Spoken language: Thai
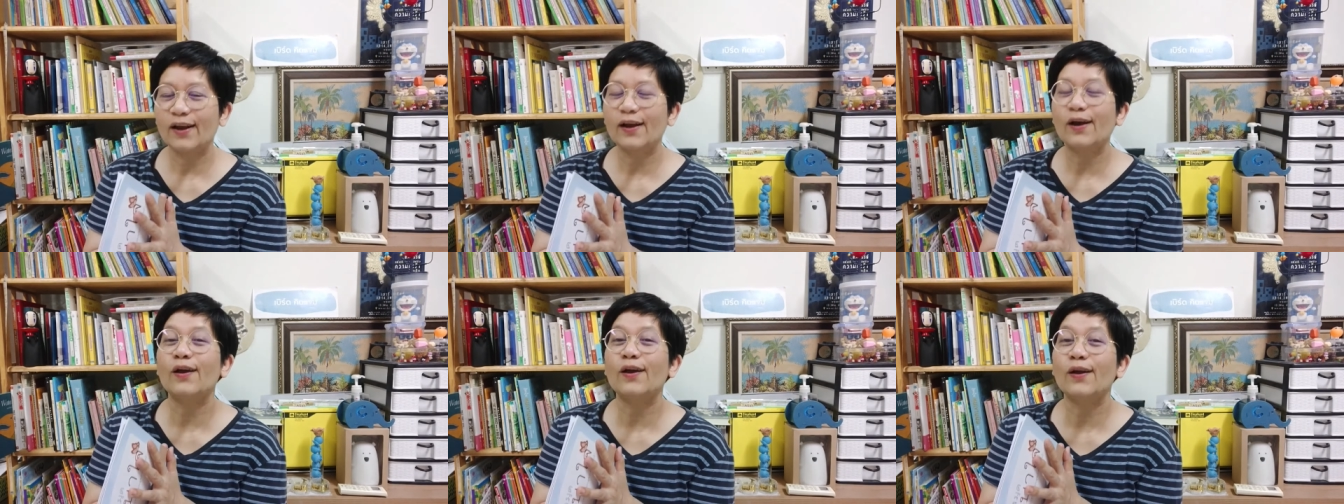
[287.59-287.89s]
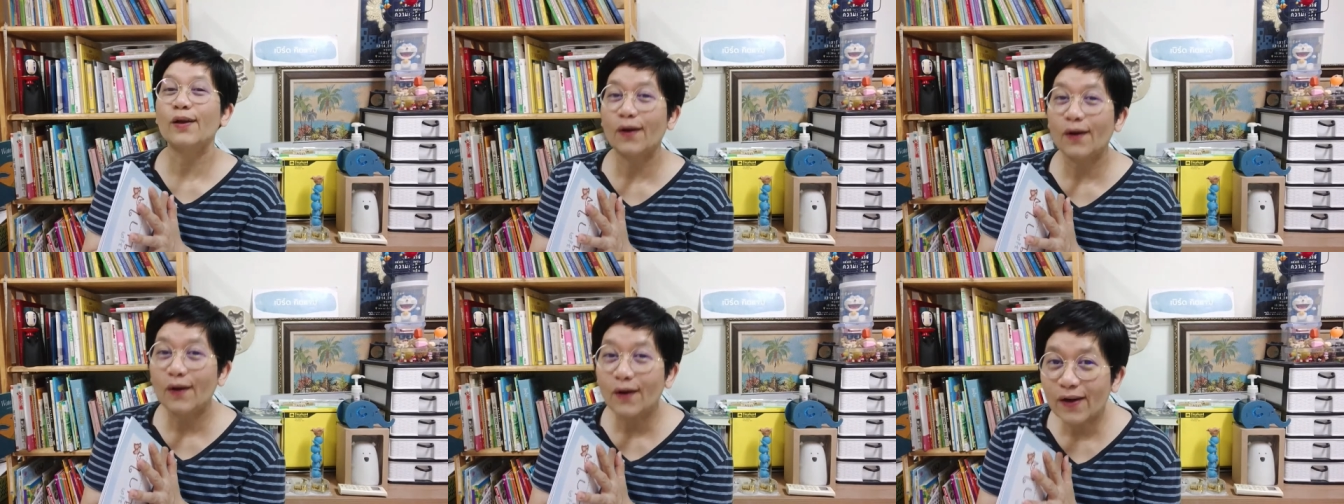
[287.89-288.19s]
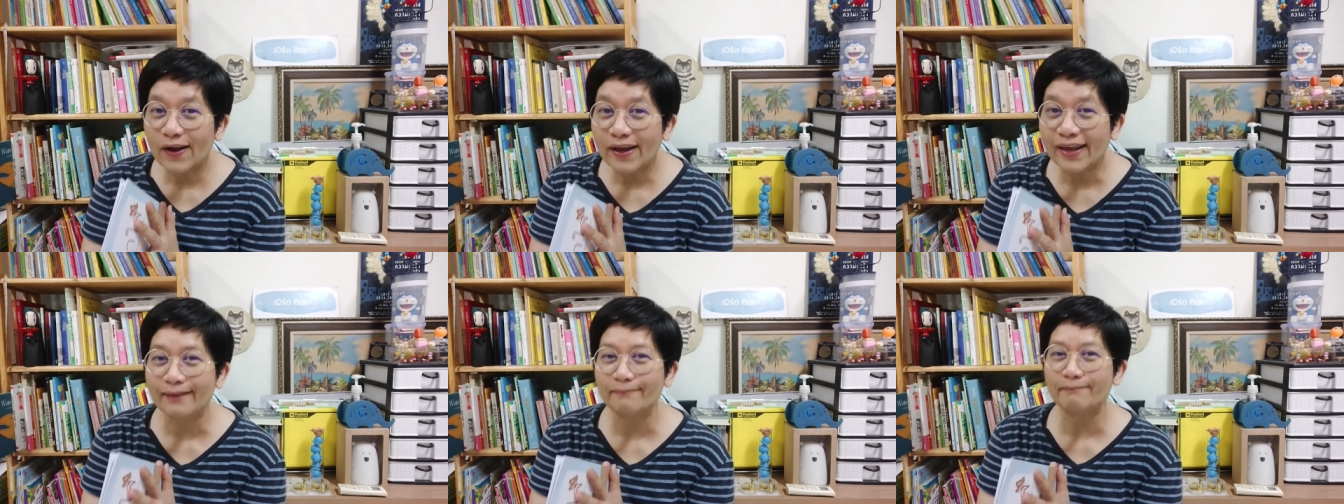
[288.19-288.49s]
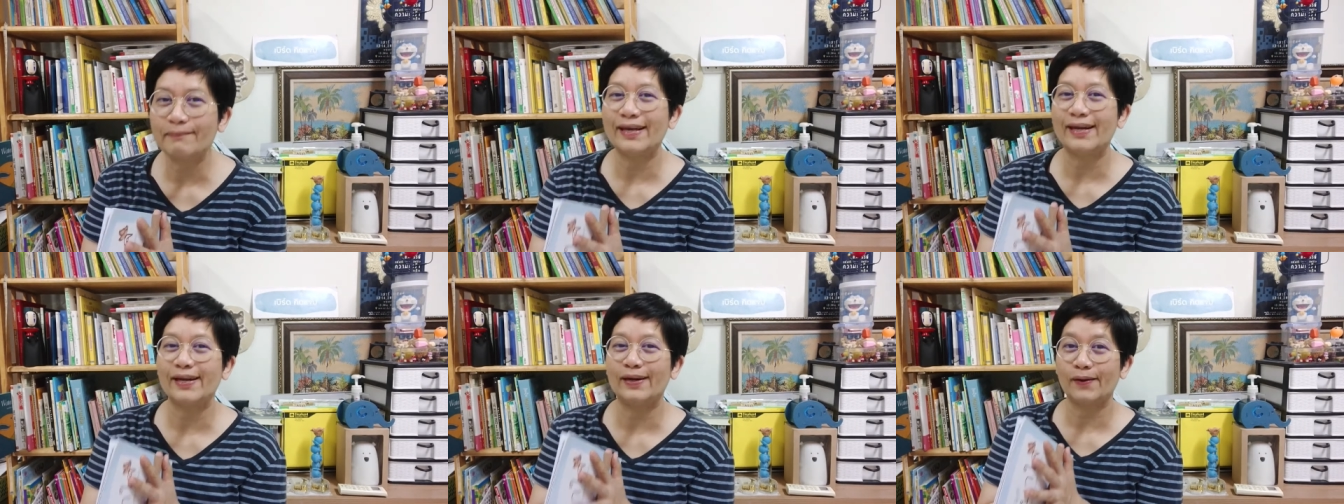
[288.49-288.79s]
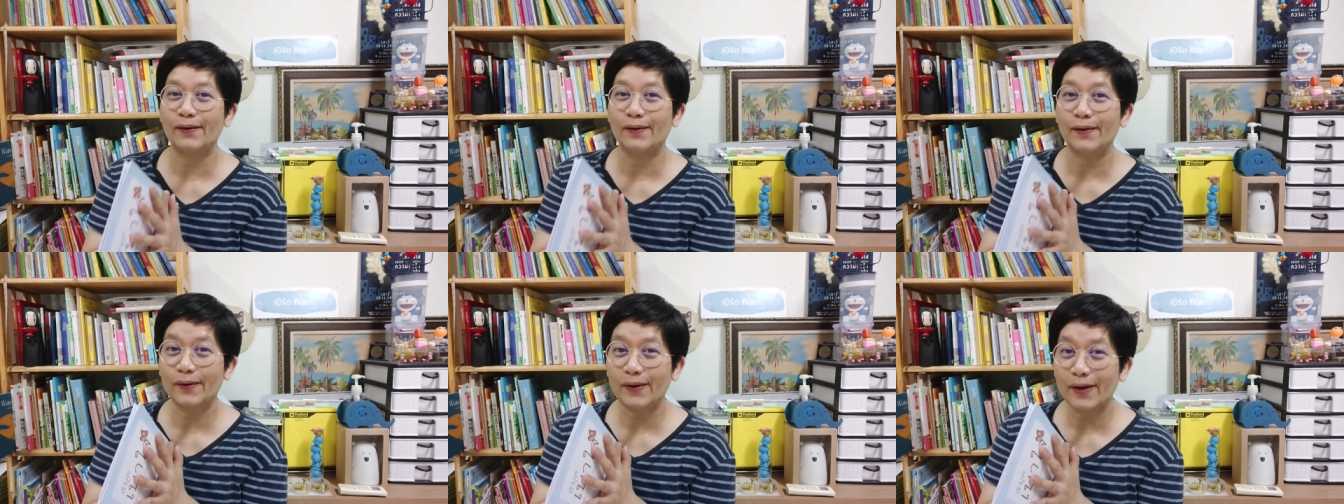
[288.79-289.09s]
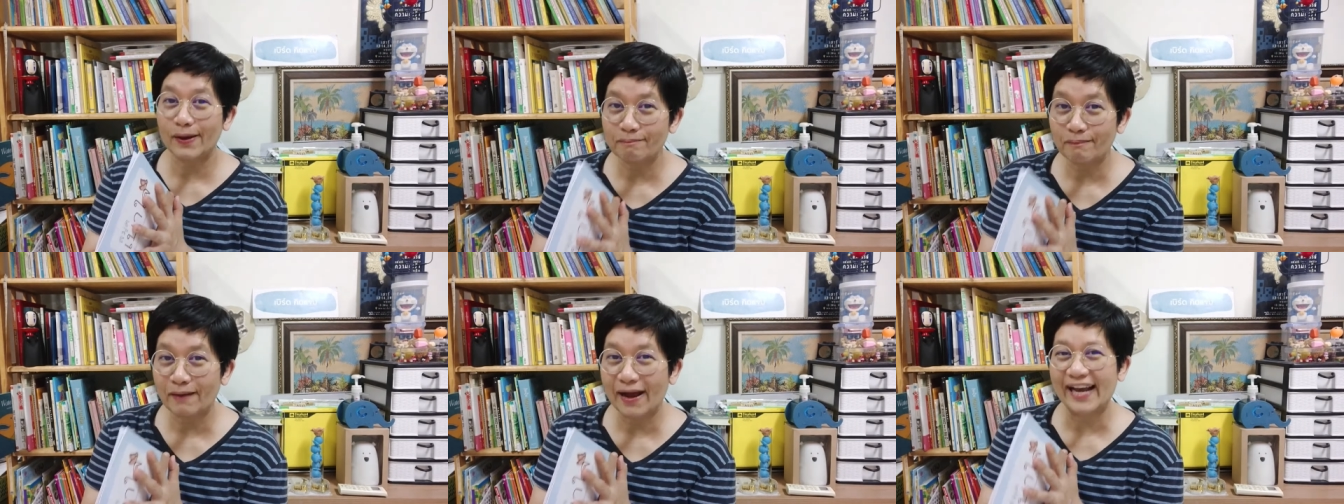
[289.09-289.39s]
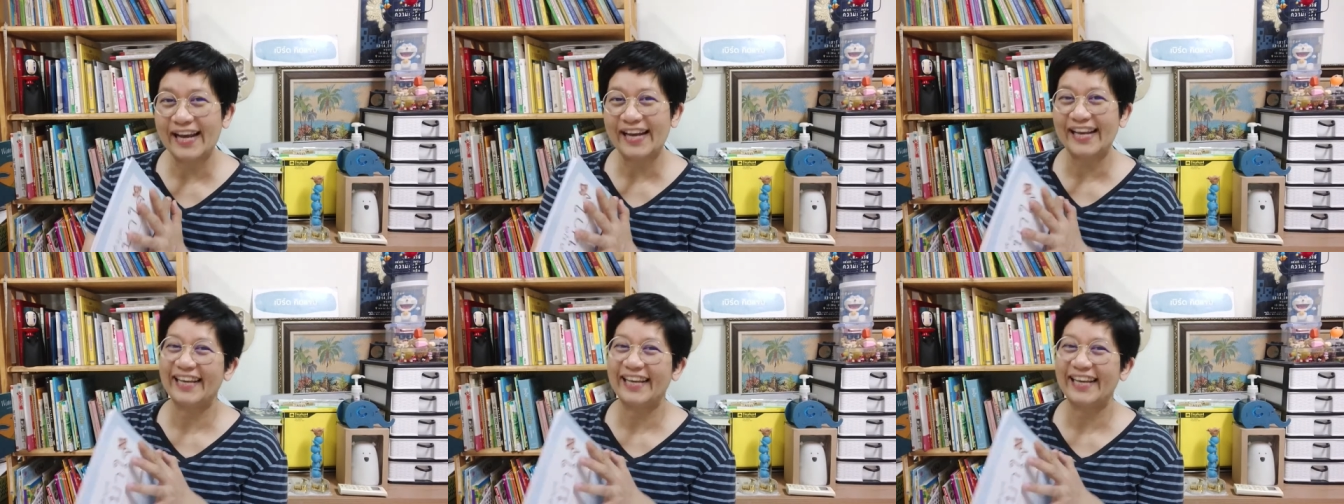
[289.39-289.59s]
ค่อยๆ เป็นค่อยๆ ไป